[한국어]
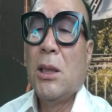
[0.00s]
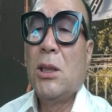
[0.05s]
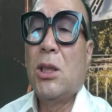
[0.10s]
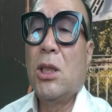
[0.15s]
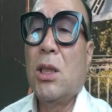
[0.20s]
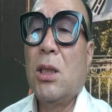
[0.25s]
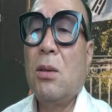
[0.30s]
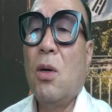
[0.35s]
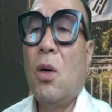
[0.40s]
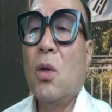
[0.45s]

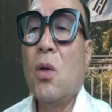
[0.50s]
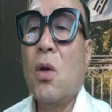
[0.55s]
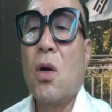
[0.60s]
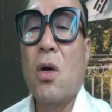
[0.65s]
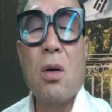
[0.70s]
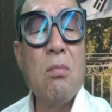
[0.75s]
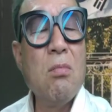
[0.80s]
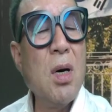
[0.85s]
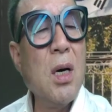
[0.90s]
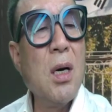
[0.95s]
제가
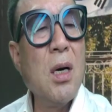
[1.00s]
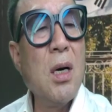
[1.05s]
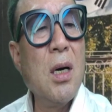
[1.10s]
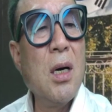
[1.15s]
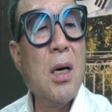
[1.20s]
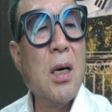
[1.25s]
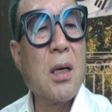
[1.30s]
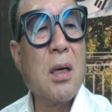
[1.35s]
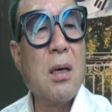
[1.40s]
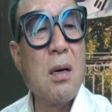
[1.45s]
오늘은
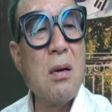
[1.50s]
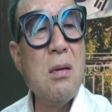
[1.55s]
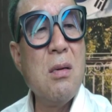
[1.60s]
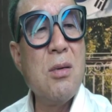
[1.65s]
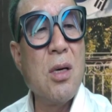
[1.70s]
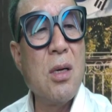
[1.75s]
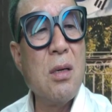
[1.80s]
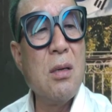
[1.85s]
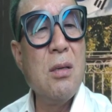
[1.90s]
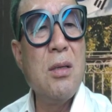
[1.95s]
뭐
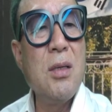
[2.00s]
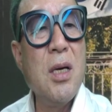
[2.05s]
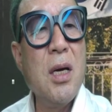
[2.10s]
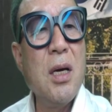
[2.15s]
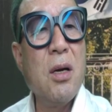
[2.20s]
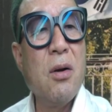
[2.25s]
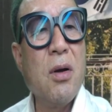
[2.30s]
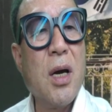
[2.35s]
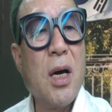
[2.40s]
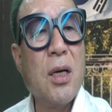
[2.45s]
그런저런
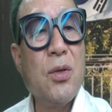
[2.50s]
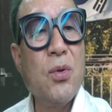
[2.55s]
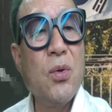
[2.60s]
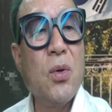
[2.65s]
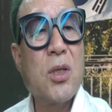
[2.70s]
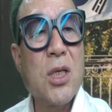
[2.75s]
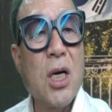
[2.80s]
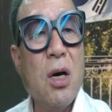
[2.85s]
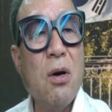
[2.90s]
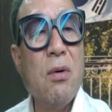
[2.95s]
얘기를
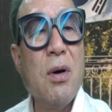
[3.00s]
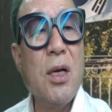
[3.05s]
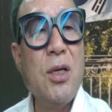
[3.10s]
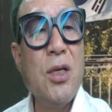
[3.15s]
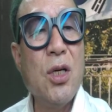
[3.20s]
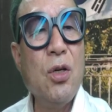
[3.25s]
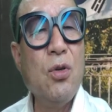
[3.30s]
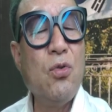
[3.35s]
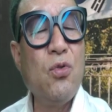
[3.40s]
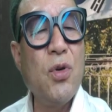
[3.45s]
해가지고 좌우간
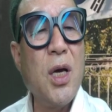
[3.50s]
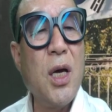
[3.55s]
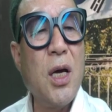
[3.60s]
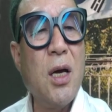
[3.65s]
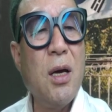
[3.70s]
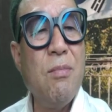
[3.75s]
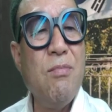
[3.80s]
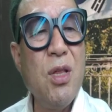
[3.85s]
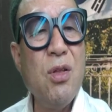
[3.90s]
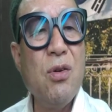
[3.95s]

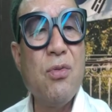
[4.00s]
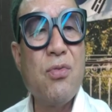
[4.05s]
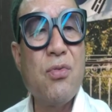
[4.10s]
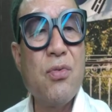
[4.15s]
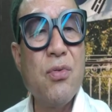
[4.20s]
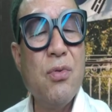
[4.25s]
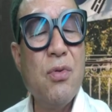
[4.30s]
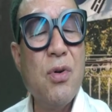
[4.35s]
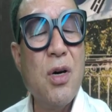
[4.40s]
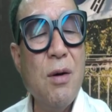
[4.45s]
영주에 믿을
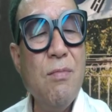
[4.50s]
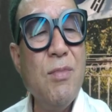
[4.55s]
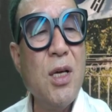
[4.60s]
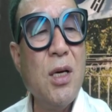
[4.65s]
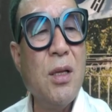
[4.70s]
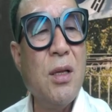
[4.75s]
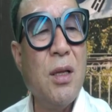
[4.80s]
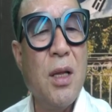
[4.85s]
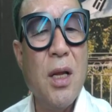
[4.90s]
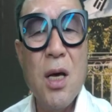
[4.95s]
수
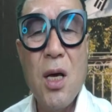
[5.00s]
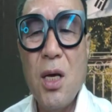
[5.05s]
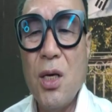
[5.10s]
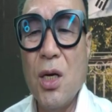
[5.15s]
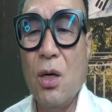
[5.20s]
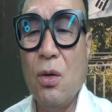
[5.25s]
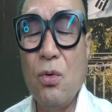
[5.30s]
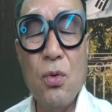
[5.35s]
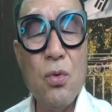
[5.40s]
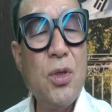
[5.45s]
없는
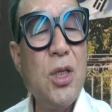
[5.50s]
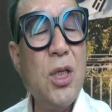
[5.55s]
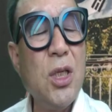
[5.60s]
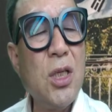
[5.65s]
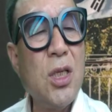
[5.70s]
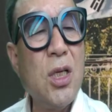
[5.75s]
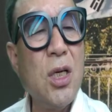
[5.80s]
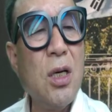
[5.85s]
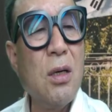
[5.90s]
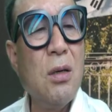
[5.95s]

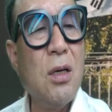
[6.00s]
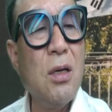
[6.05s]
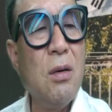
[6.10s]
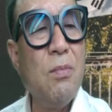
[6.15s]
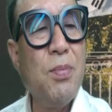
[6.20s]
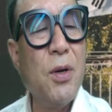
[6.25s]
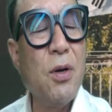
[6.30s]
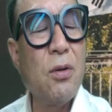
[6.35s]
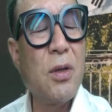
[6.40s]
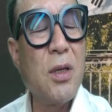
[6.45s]
영주시청을
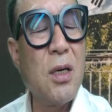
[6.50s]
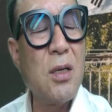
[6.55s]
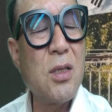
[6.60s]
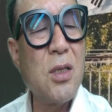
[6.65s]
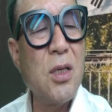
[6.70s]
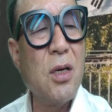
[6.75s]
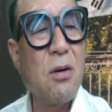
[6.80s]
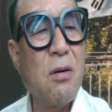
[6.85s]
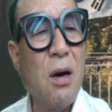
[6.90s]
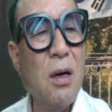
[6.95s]

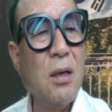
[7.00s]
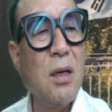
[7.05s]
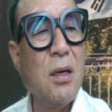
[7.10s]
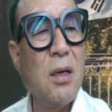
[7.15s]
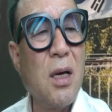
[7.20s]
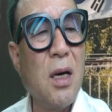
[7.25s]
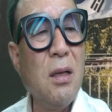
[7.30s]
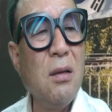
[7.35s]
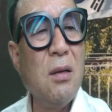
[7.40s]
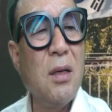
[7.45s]
비롯해서
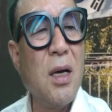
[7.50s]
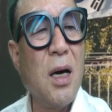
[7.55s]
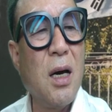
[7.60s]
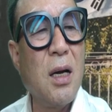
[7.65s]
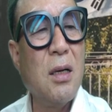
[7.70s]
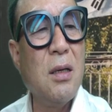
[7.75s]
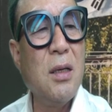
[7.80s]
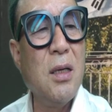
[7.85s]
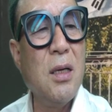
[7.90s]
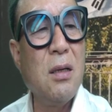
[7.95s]
관계기관들이
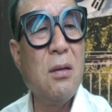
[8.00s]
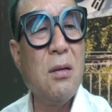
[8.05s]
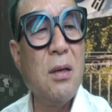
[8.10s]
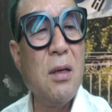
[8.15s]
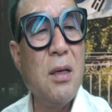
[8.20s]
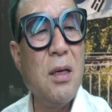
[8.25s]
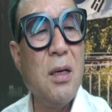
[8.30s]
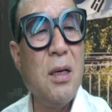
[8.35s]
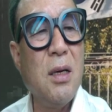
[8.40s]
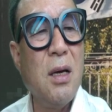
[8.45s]
하는
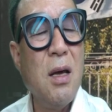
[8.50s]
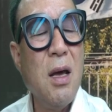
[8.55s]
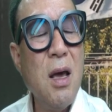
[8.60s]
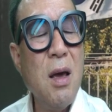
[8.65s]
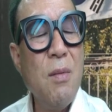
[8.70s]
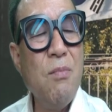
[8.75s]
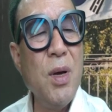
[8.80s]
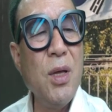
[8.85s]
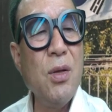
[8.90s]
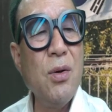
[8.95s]
일들이
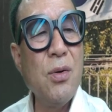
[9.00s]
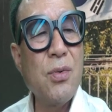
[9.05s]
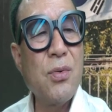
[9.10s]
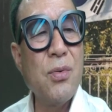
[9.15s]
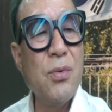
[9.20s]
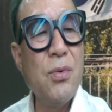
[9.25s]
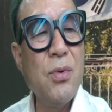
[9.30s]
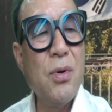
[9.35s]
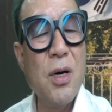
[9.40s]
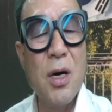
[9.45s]
믿을
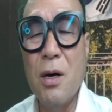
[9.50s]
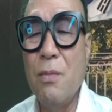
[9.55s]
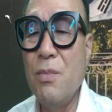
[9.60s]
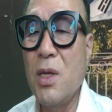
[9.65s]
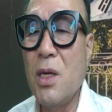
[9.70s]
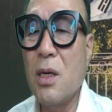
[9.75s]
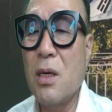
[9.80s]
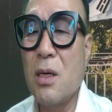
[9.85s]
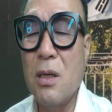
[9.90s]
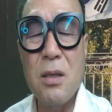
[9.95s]
수
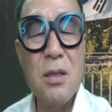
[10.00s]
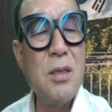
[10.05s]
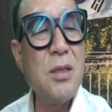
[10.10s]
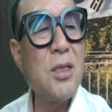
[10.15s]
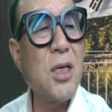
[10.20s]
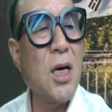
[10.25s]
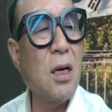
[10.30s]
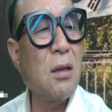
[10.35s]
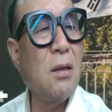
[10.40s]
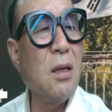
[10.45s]
없는 그런
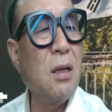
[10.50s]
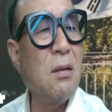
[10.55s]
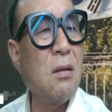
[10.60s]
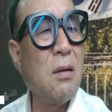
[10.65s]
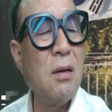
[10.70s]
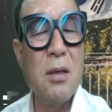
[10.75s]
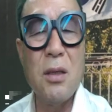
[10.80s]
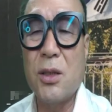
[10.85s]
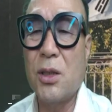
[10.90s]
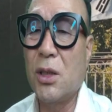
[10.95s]

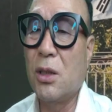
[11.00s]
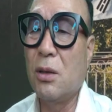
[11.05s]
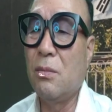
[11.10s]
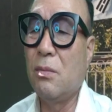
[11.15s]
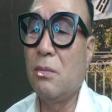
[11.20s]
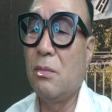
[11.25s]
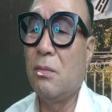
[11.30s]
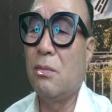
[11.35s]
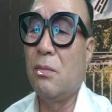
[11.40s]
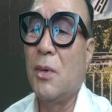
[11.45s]
작태들을
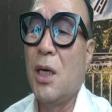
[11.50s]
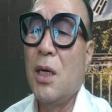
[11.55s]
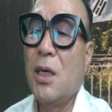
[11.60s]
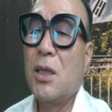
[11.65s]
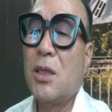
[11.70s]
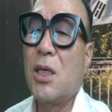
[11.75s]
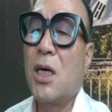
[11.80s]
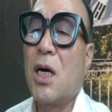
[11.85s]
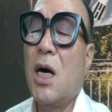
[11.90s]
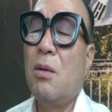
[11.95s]
지금
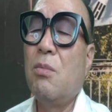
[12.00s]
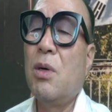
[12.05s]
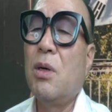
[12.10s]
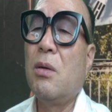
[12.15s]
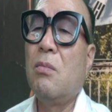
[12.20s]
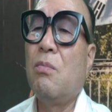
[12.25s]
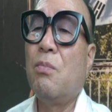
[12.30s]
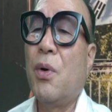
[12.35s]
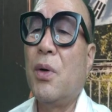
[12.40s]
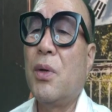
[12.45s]
제가
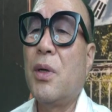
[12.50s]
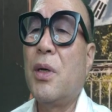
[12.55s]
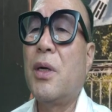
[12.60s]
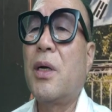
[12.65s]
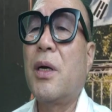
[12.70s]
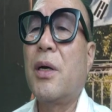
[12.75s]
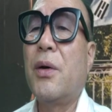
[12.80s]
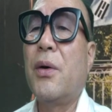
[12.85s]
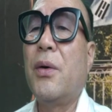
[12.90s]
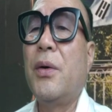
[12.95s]
한번
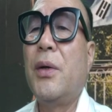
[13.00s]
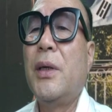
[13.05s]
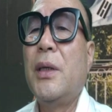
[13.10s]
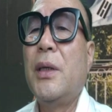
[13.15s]
보여드릴게요.